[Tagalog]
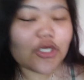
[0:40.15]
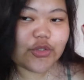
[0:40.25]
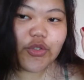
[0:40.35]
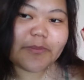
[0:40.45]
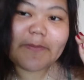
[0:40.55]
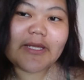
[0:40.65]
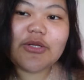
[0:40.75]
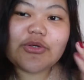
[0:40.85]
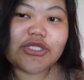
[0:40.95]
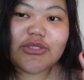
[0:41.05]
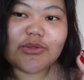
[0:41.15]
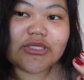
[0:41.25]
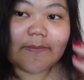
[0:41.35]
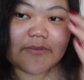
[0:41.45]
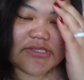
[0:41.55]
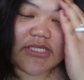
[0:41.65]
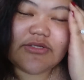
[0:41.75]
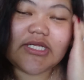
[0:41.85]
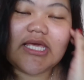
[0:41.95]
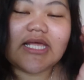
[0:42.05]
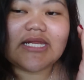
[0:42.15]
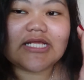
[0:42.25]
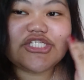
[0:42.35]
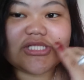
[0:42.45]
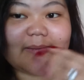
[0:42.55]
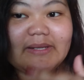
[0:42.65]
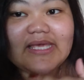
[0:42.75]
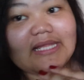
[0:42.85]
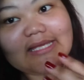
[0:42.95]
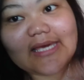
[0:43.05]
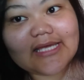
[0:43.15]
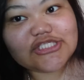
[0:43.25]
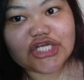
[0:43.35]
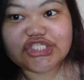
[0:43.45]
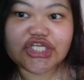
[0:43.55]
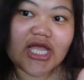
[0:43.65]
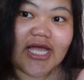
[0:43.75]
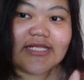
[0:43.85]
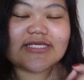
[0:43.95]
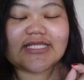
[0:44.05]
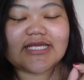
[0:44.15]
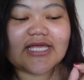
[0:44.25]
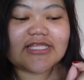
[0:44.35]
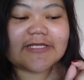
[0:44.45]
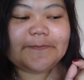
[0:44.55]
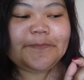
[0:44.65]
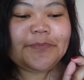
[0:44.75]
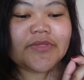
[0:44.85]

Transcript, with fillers: Ito yung papanorin ko. Tapos ano nangyari? Nag-chat kami ni Ken Ken, chika-chikahan, ganyan-ganyan.